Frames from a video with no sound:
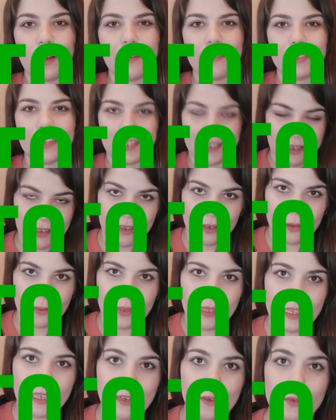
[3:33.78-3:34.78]
antes en los
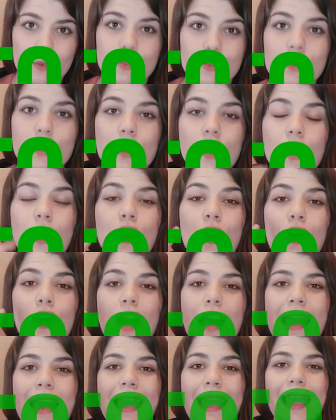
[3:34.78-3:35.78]
videos,
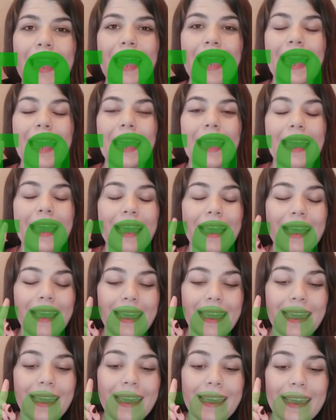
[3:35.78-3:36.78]

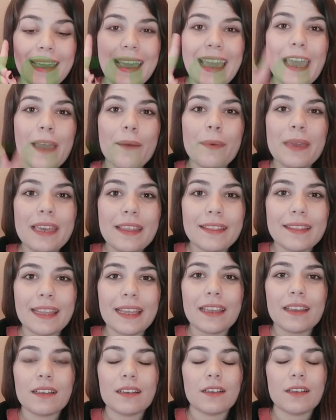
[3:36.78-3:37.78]
e,
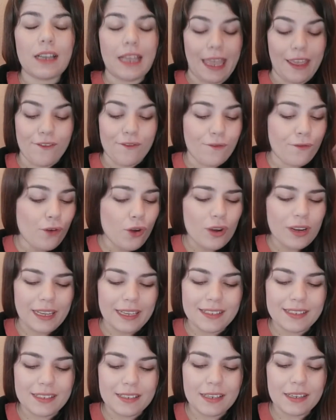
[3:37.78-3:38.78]
eviten,
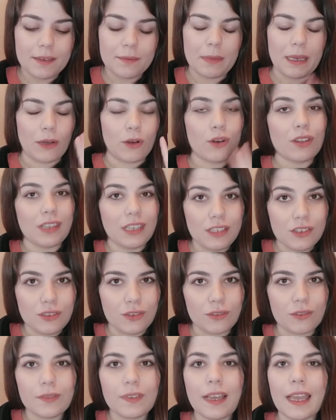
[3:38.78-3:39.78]
enfóquense, mejor
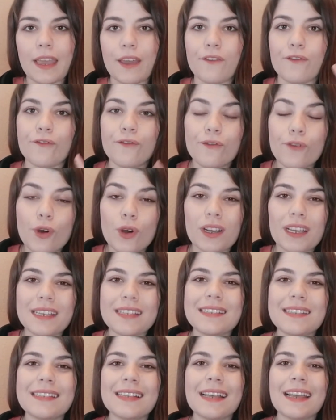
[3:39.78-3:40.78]
dicho,
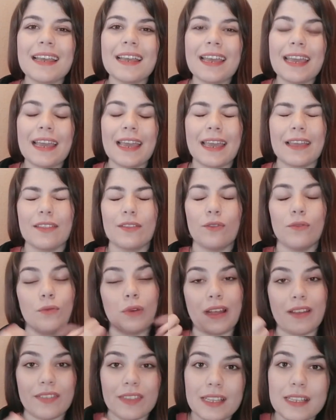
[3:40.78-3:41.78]
enfóquense eh,
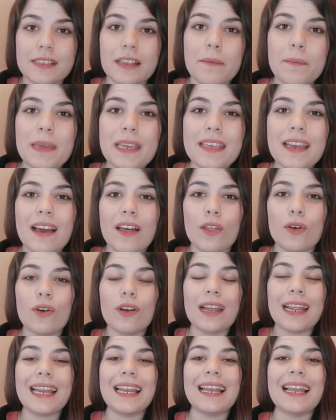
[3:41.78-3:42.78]
durante el cepillado
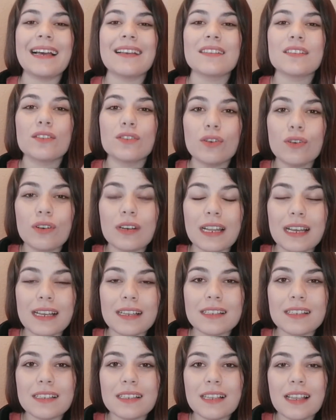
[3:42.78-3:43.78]
en las
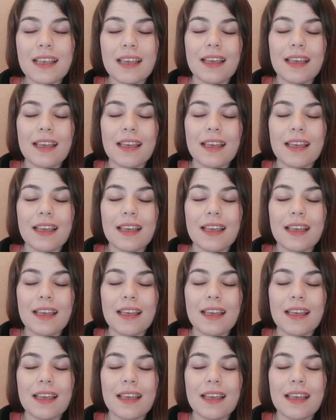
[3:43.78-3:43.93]
zonas